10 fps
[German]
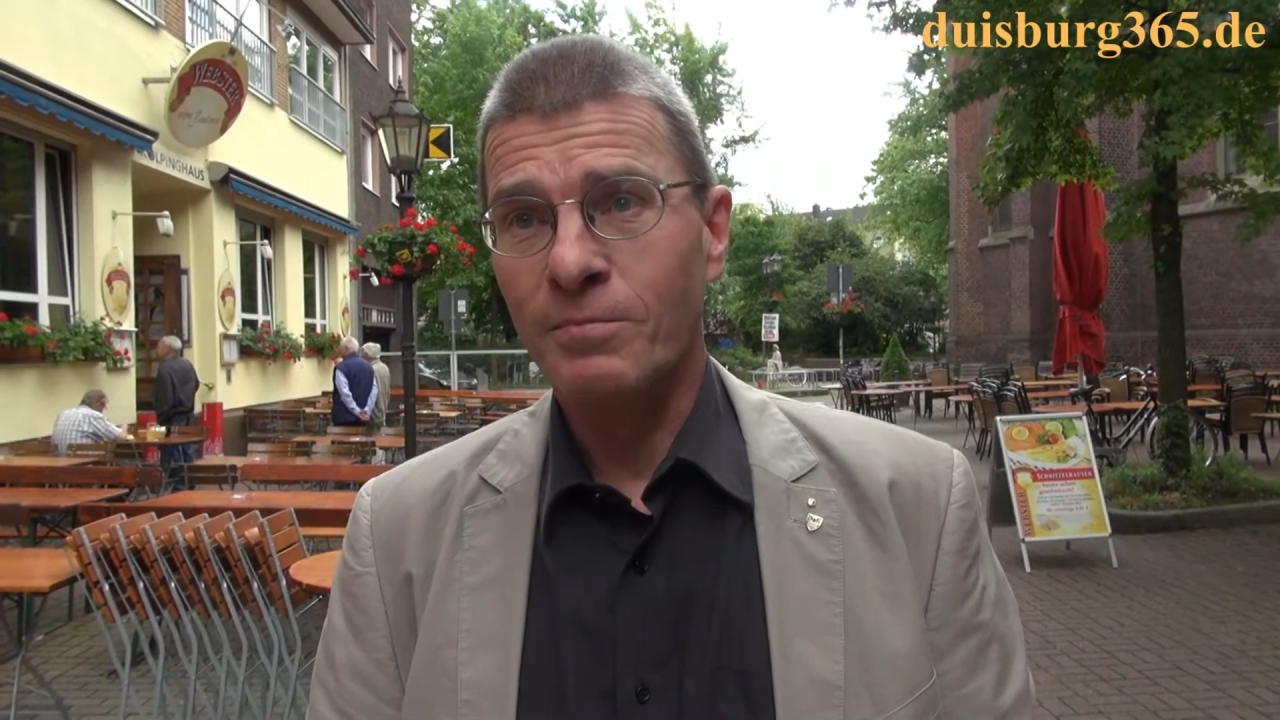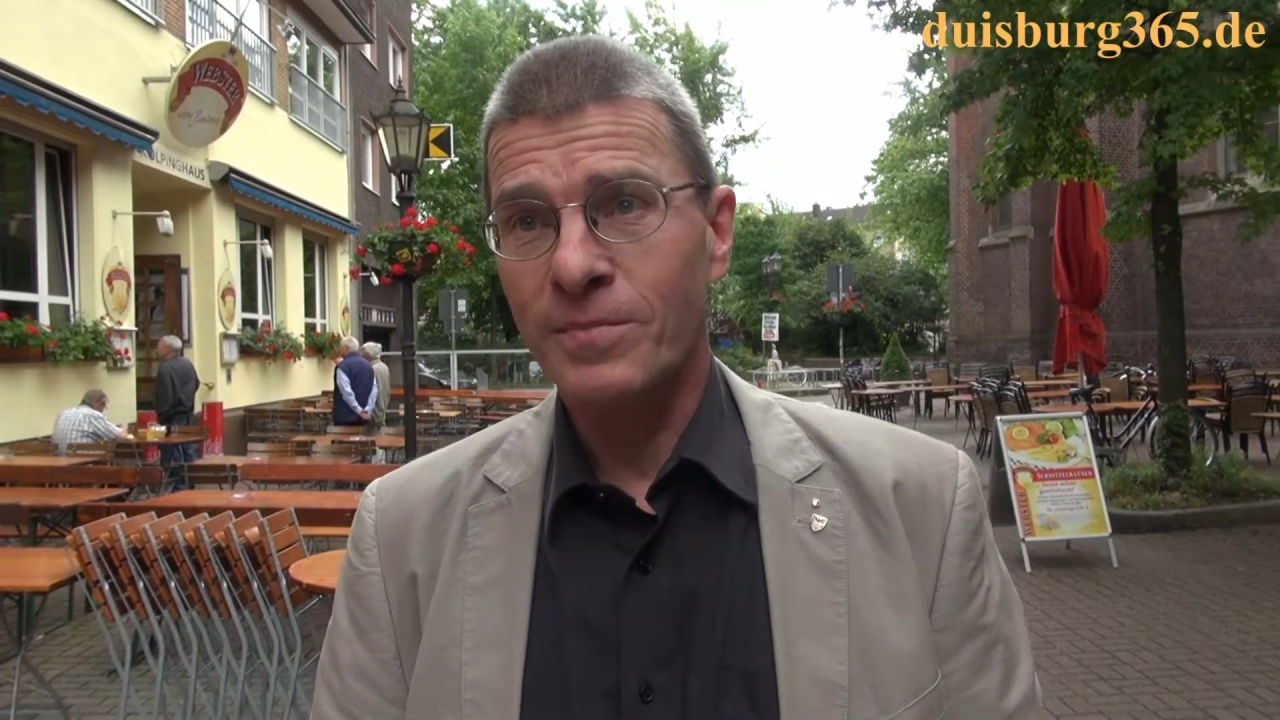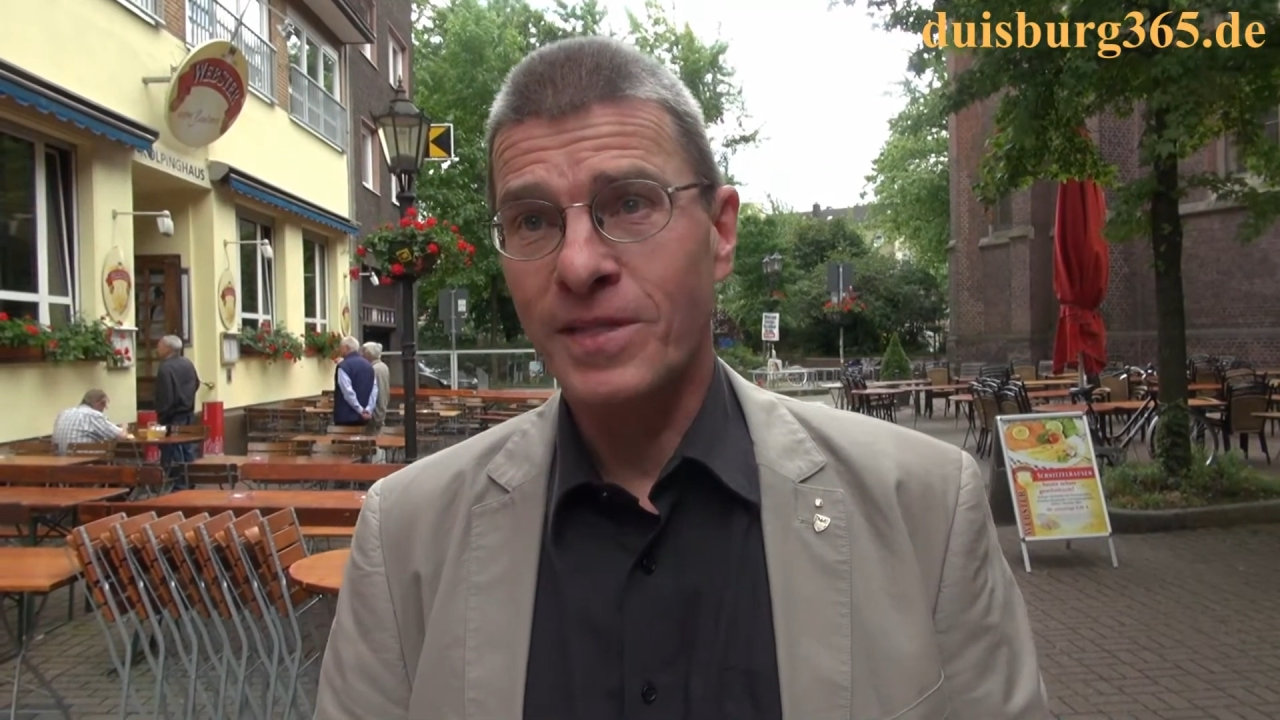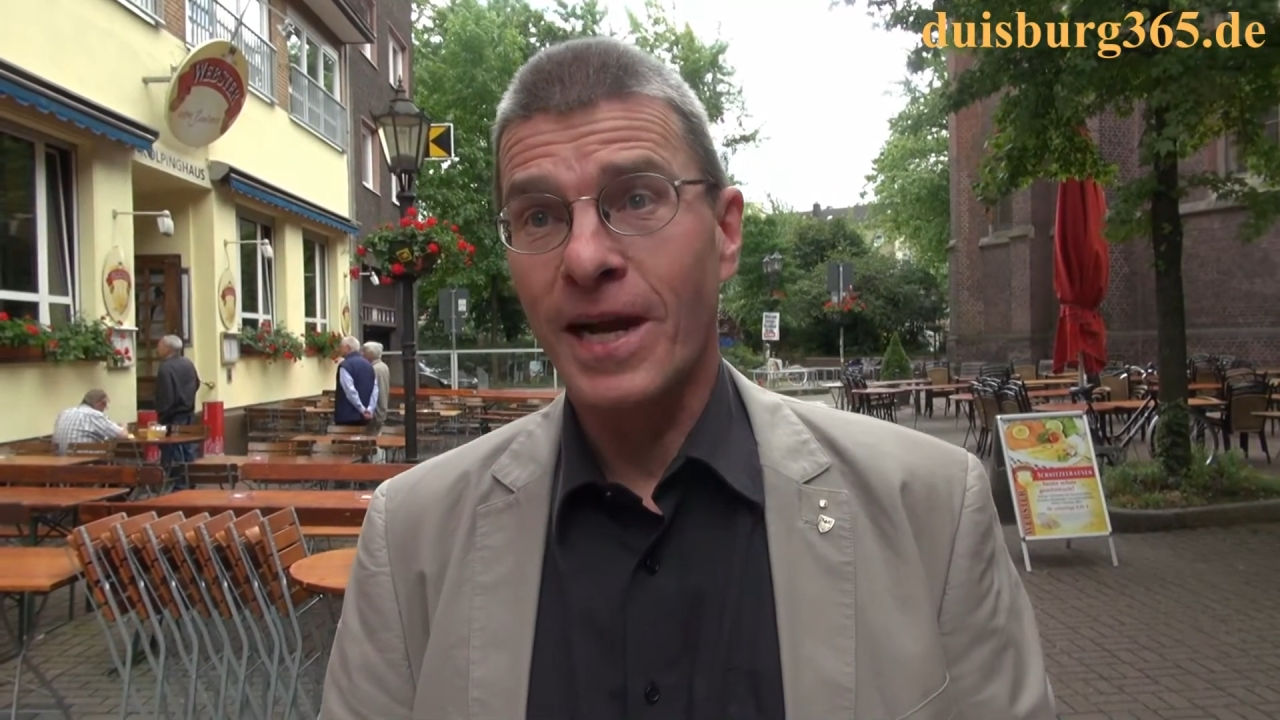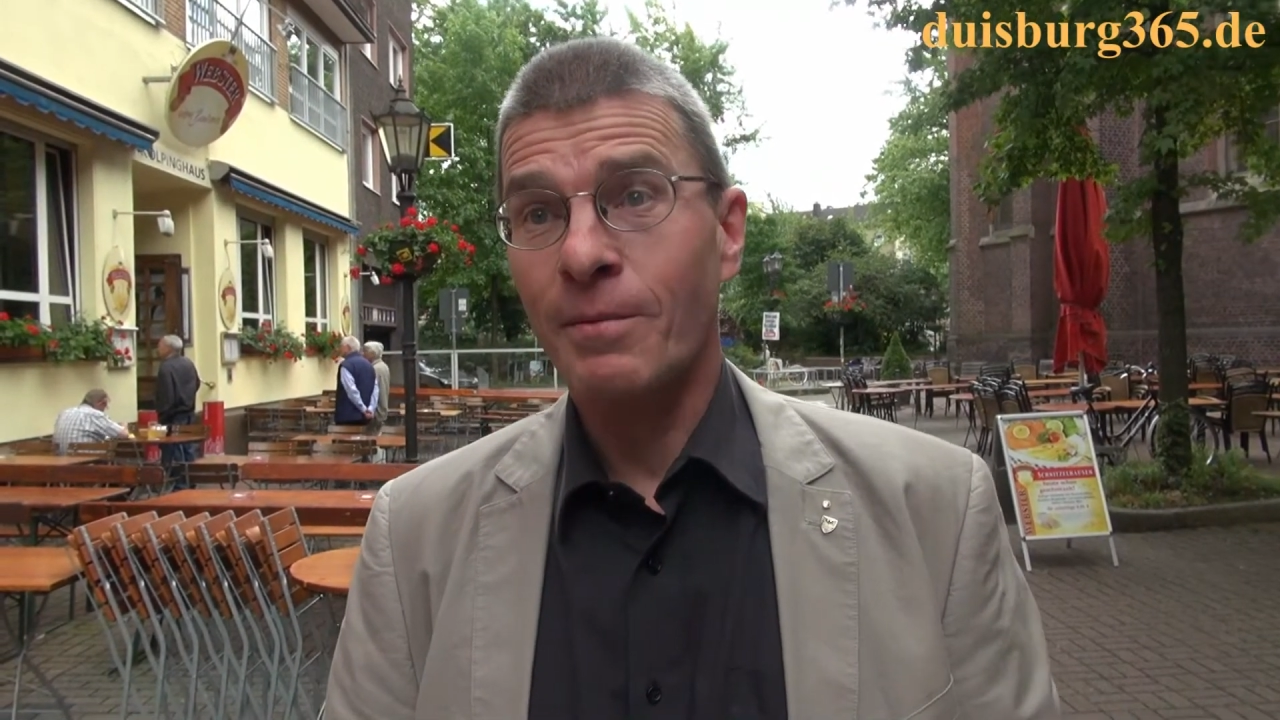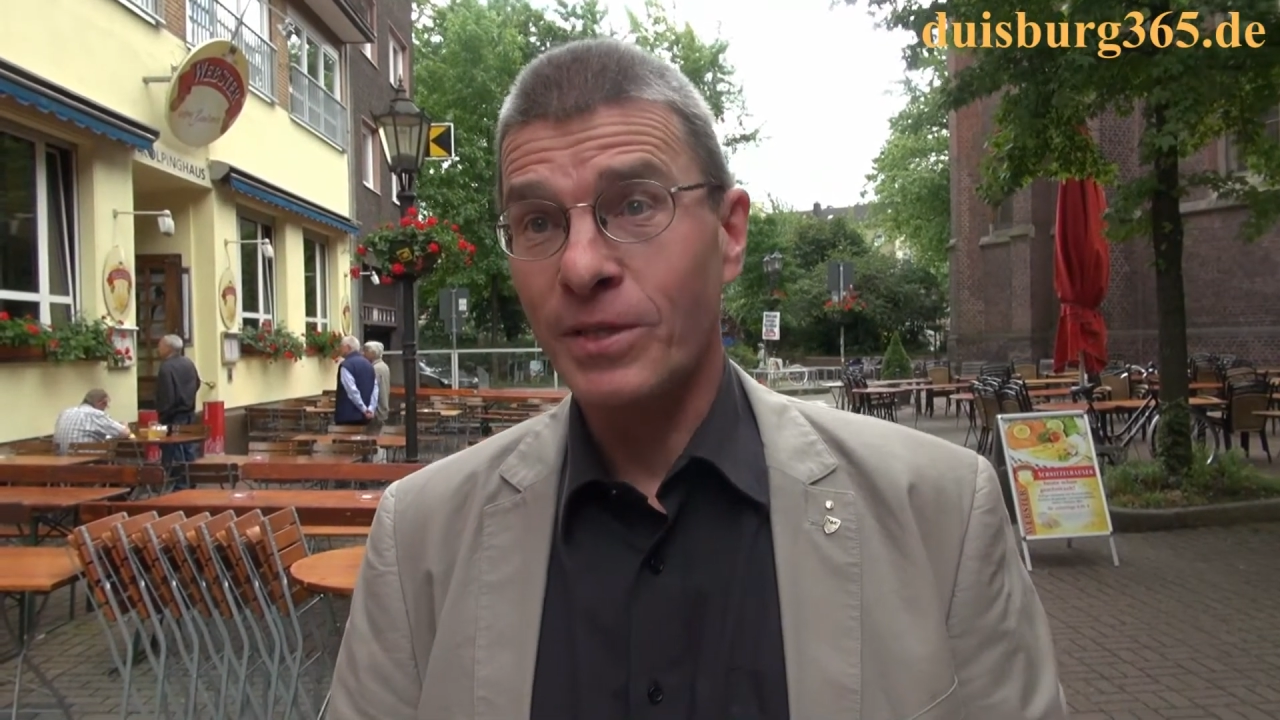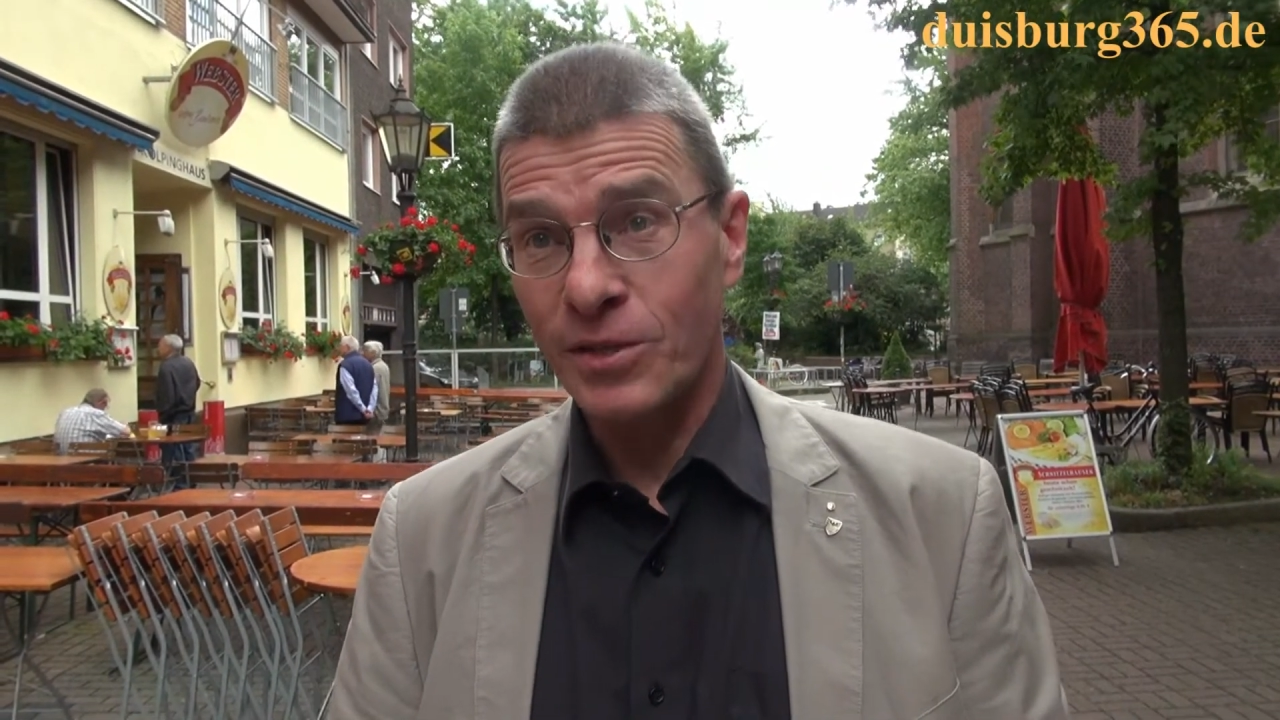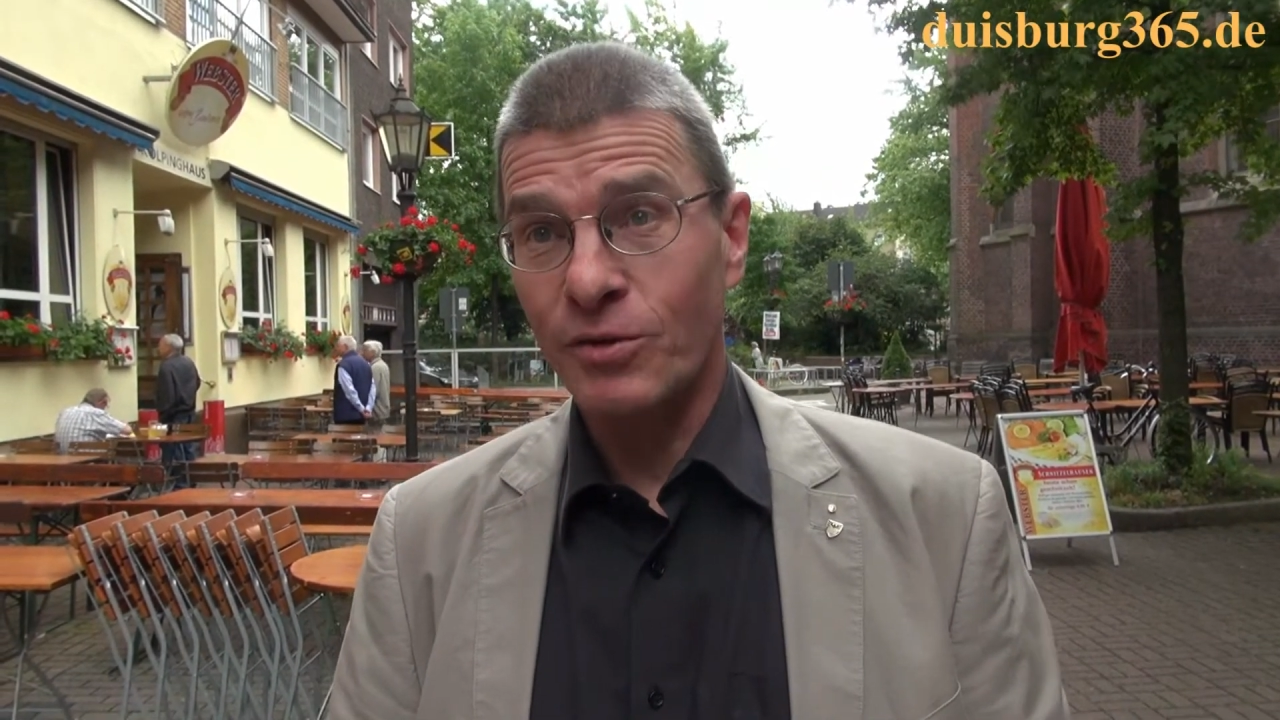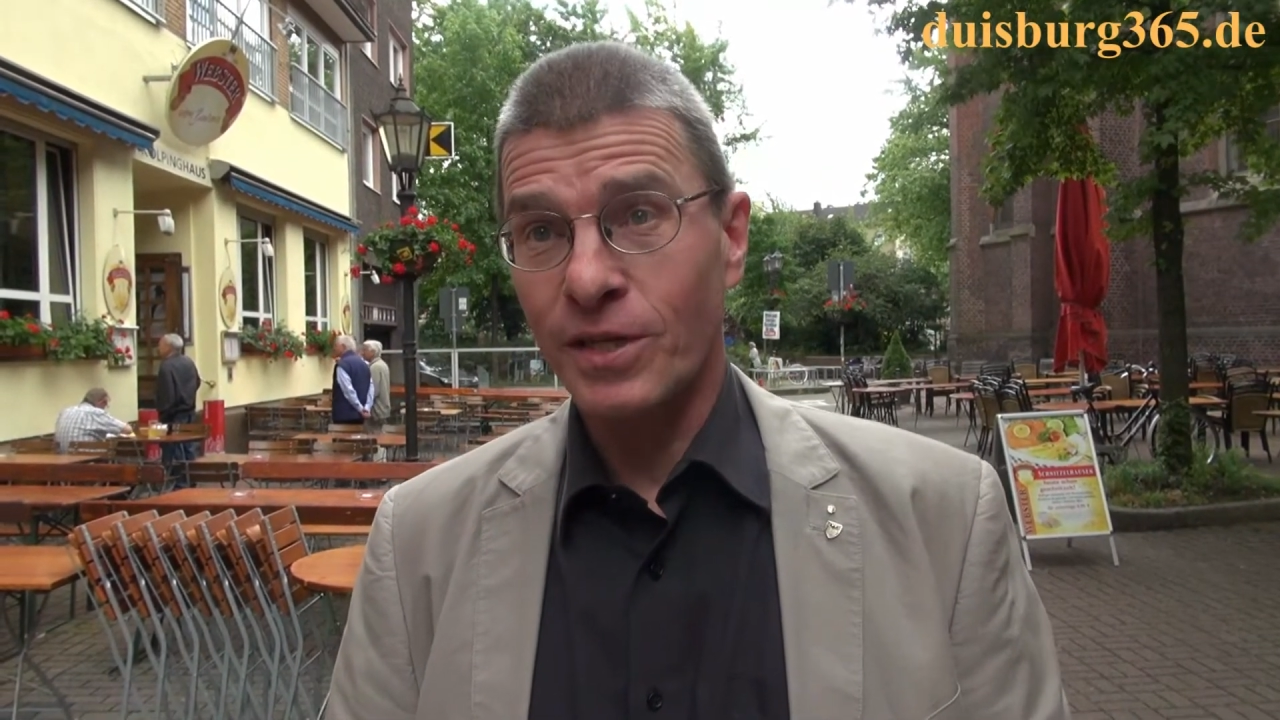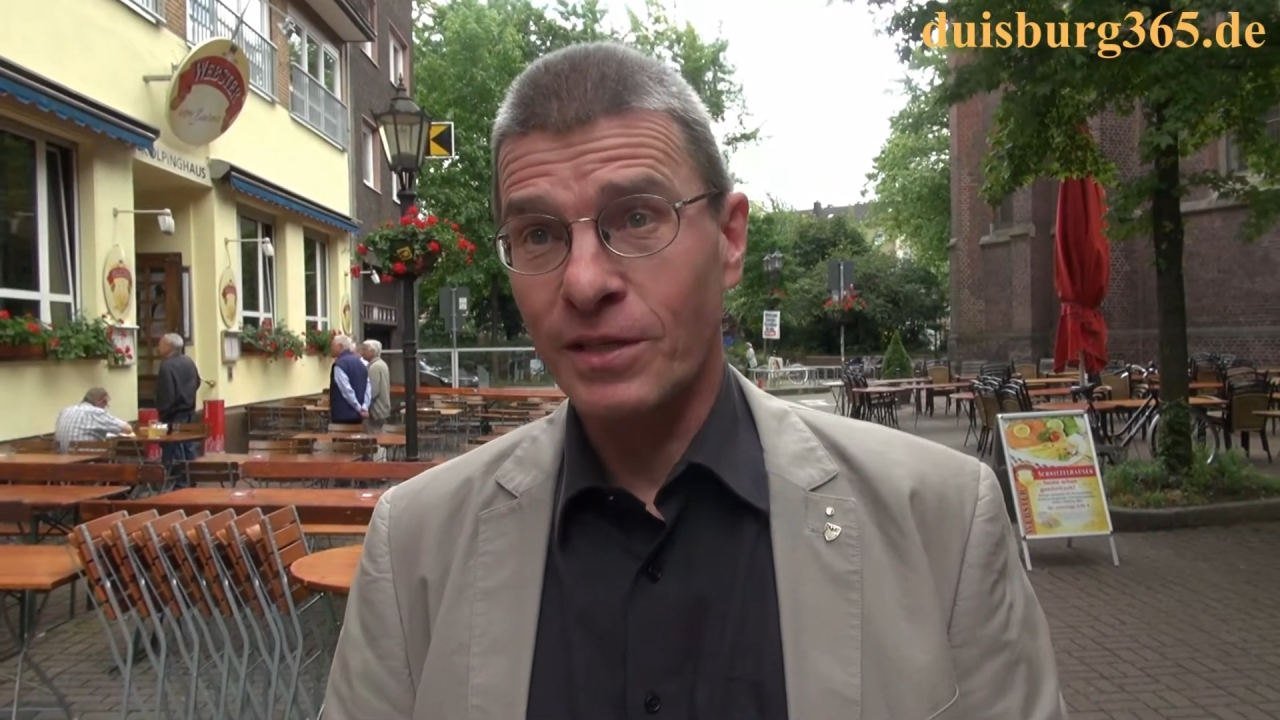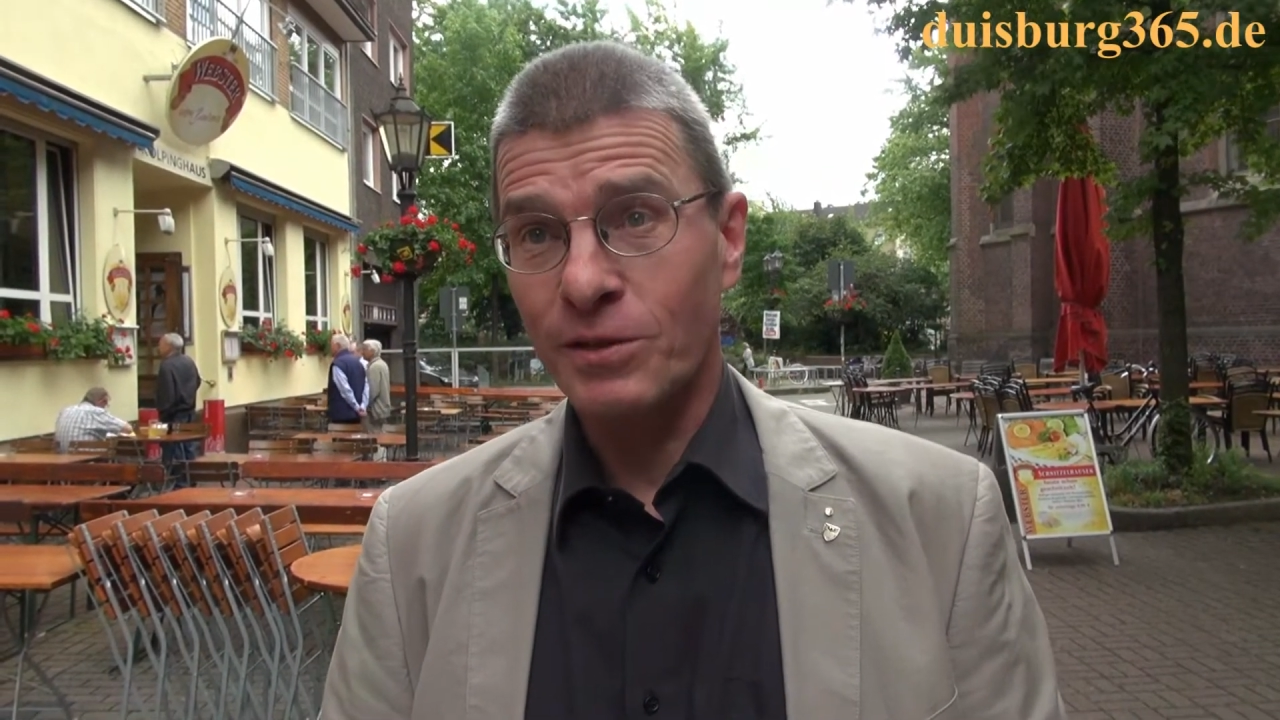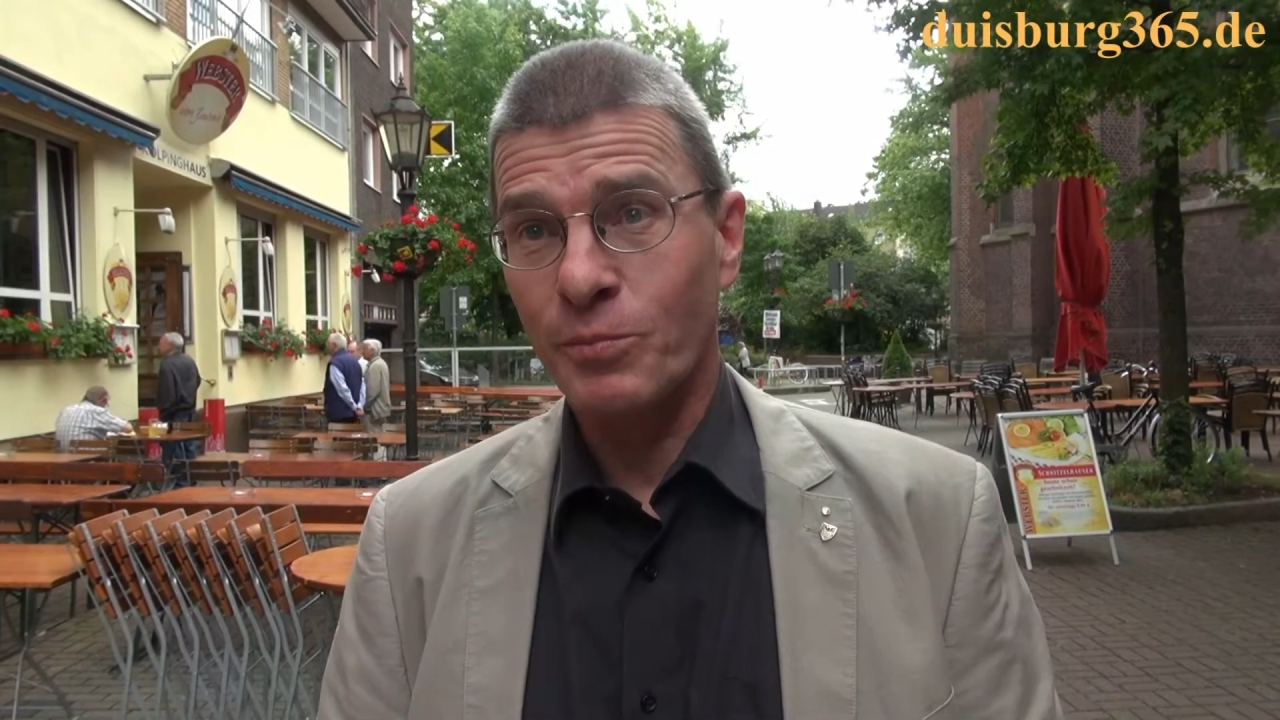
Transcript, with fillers: ein sehr ambitioniertes